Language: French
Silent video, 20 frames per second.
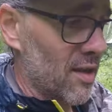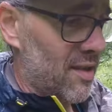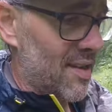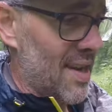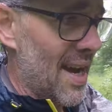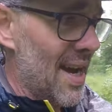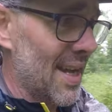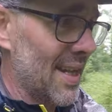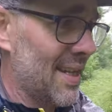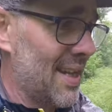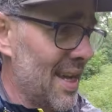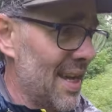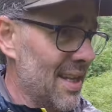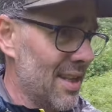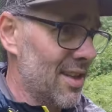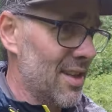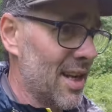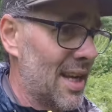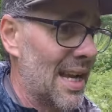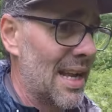centaines
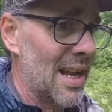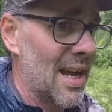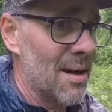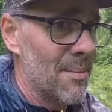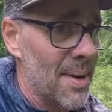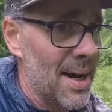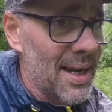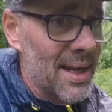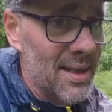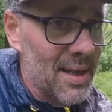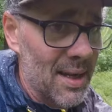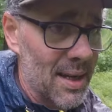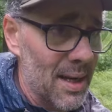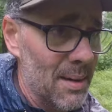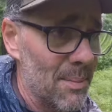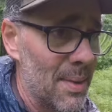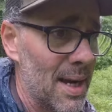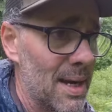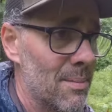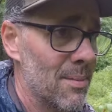de kilomètres et
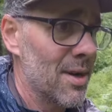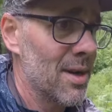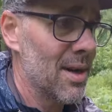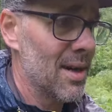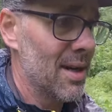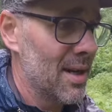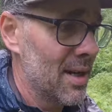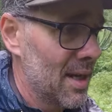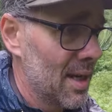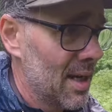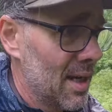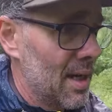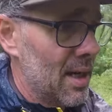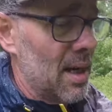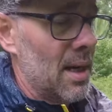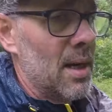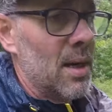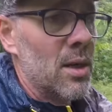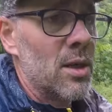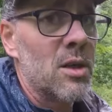même,
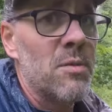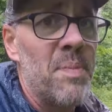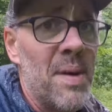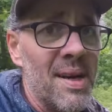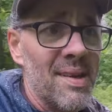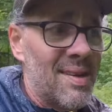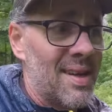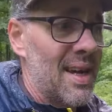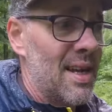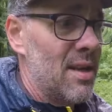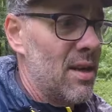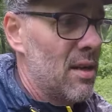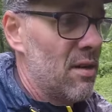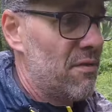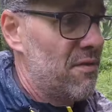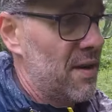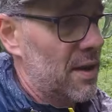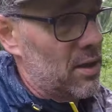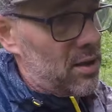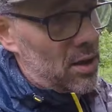je pense qu'elle ne
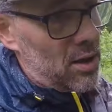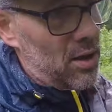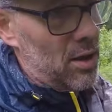fait